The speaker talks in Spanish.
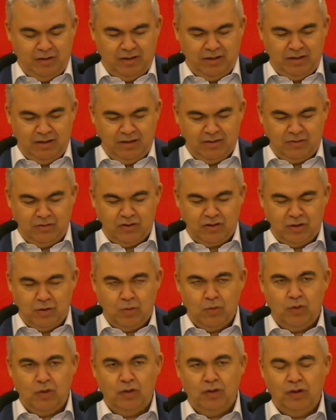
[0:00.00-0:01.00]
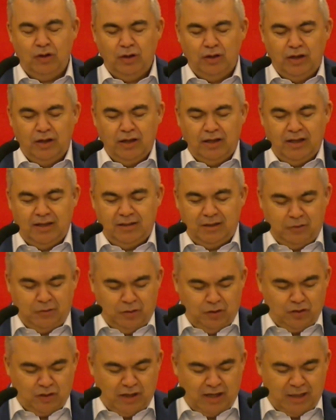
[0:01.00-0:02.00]
y, estoy seguro que entre
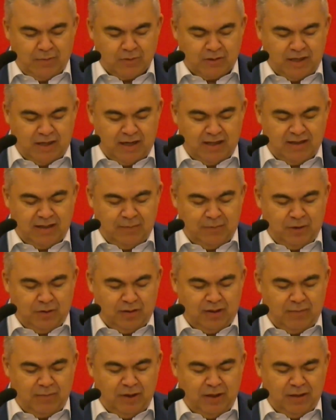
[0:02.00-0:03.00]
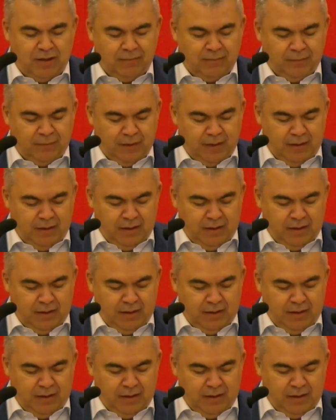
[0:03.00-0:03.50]
todos los sacaremos adelante, pero también